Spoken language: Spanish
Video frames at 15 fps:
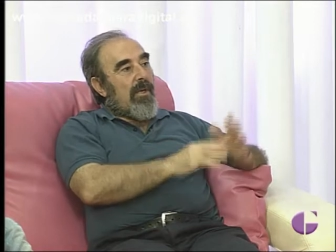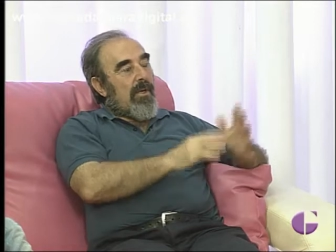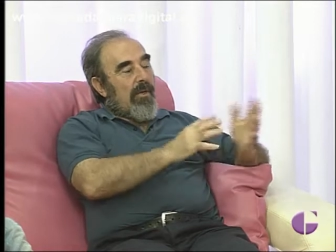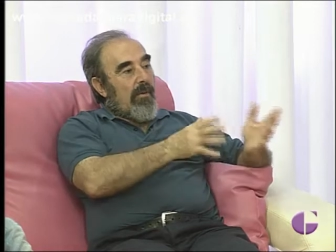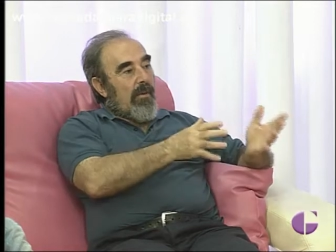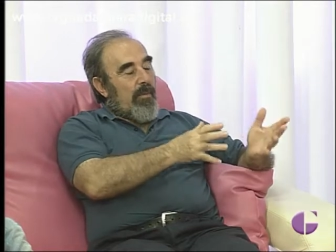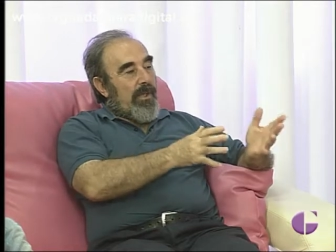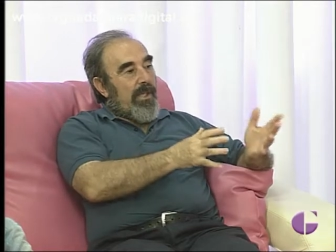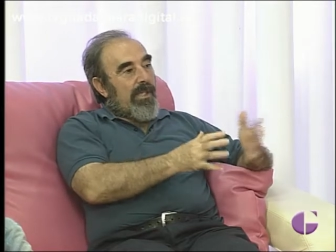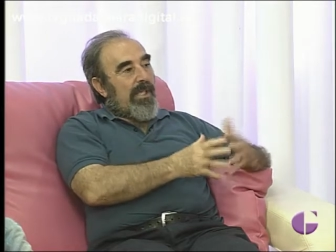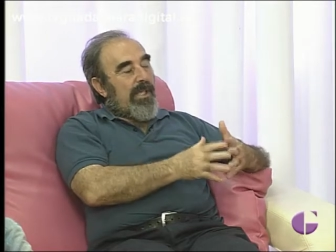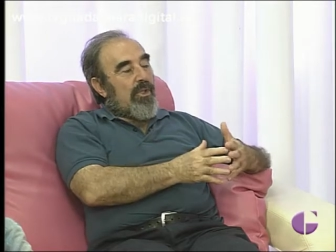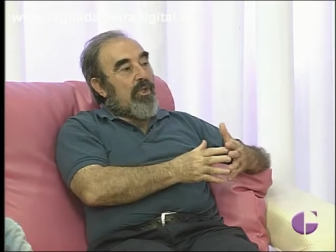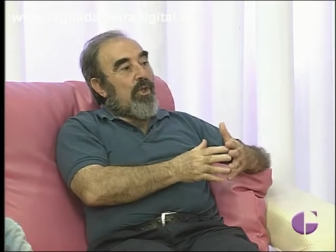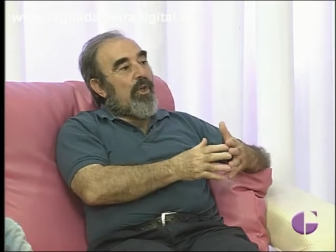como pueden
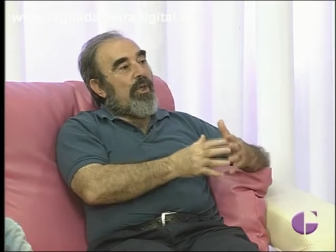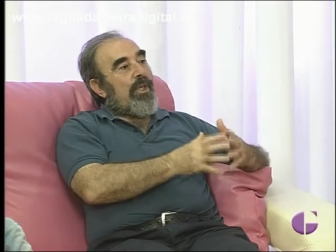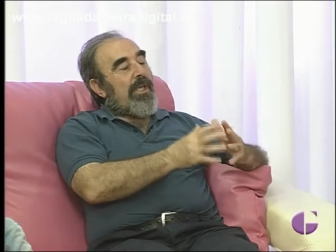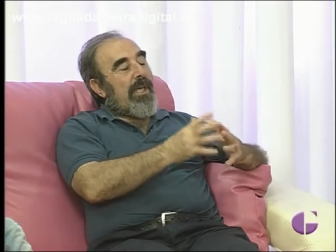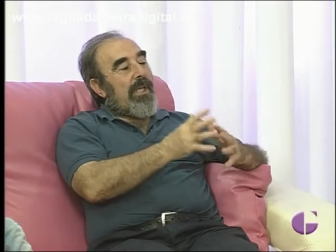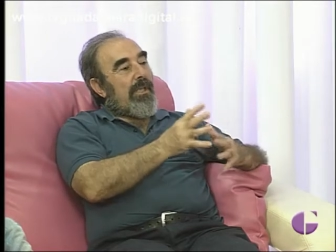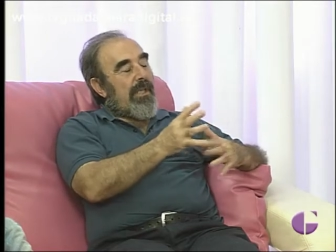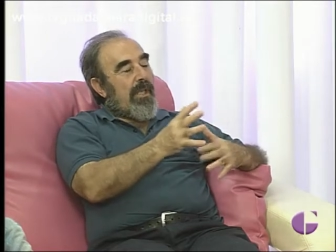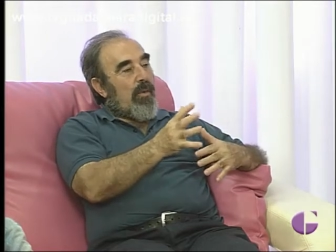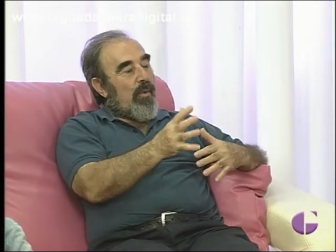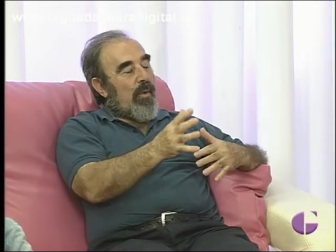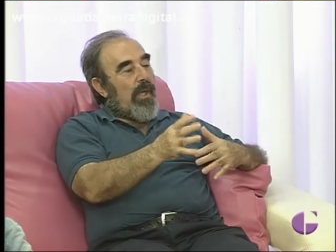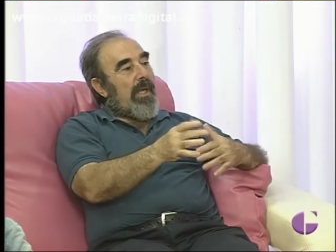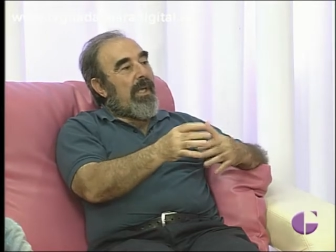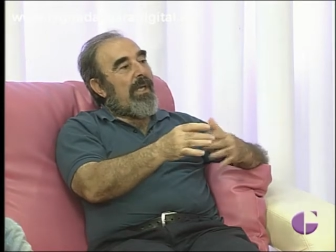ser Soria,
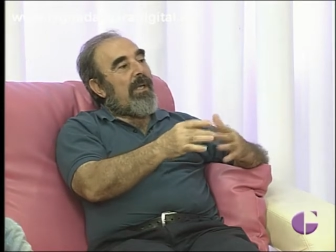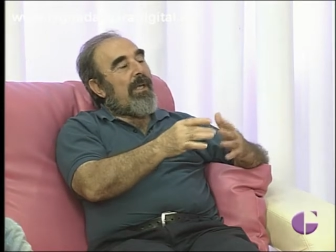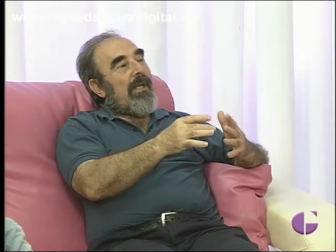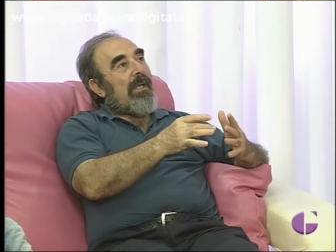Teruel,